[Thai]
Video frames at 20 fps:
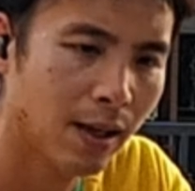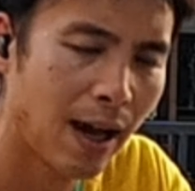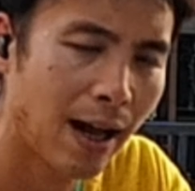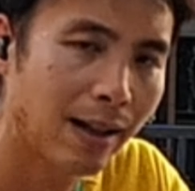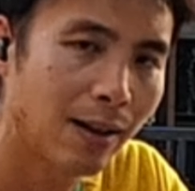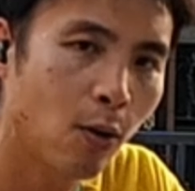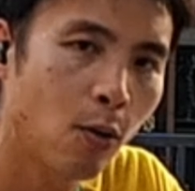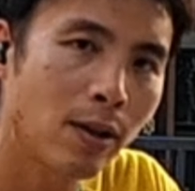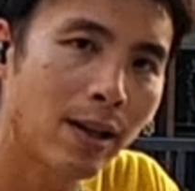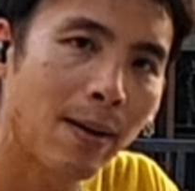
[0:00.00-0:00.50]

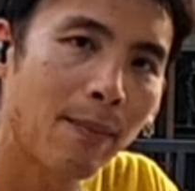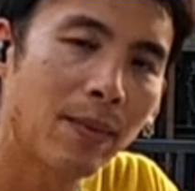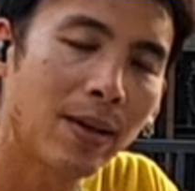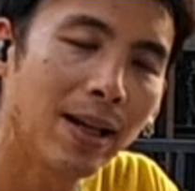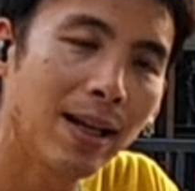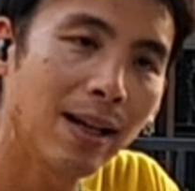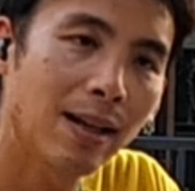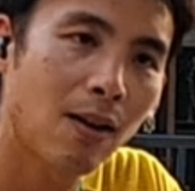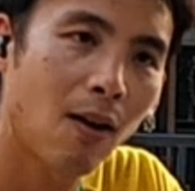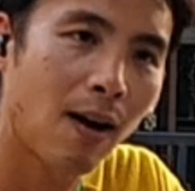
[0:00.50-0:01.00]
ขาดทุนเต็ม
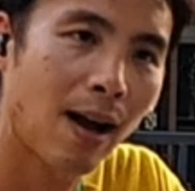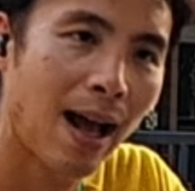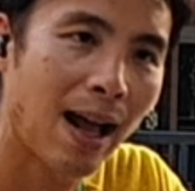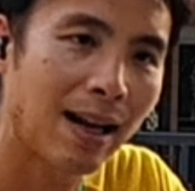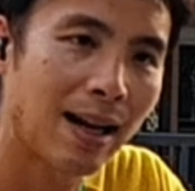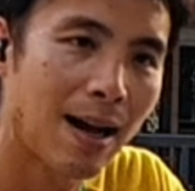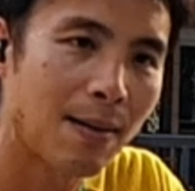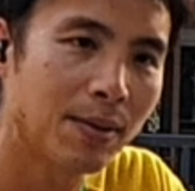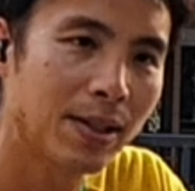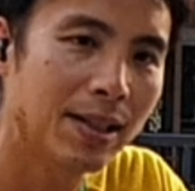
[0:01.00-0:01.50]
ที่ต่อกา
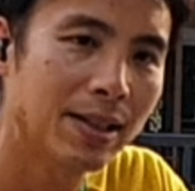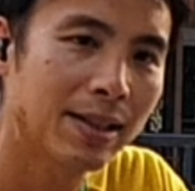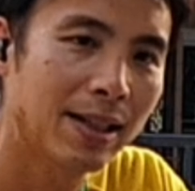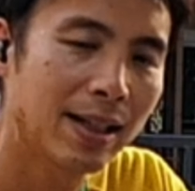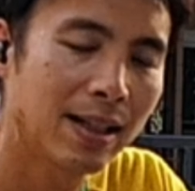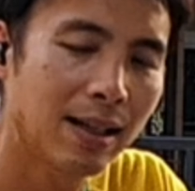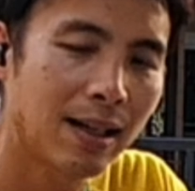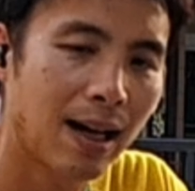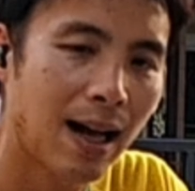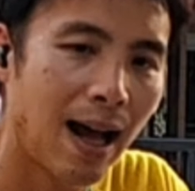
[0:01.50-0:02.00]
รอัพซี
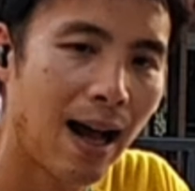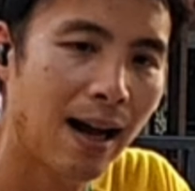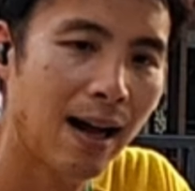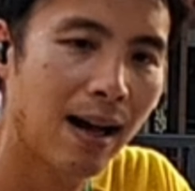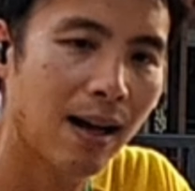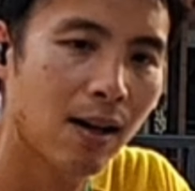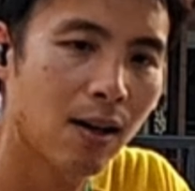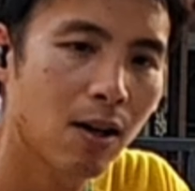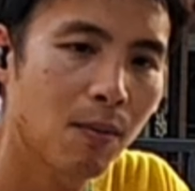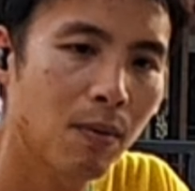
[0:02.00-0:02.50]
ซีหนึ่งครั้ง
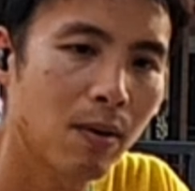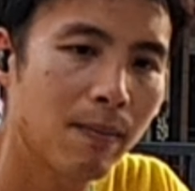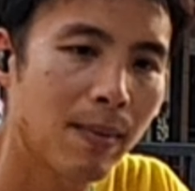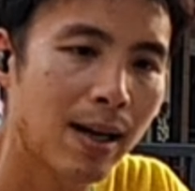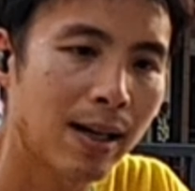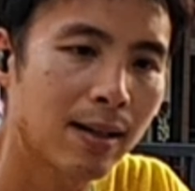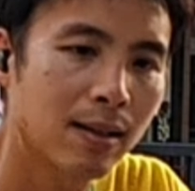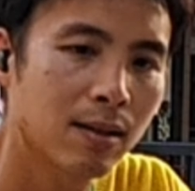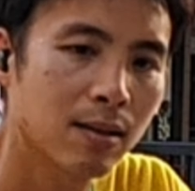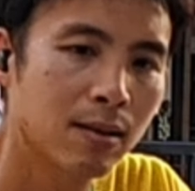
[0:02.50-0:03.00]
อ่ะ ก็ประ
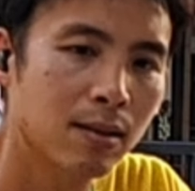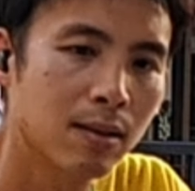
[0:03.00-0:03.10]
มาณ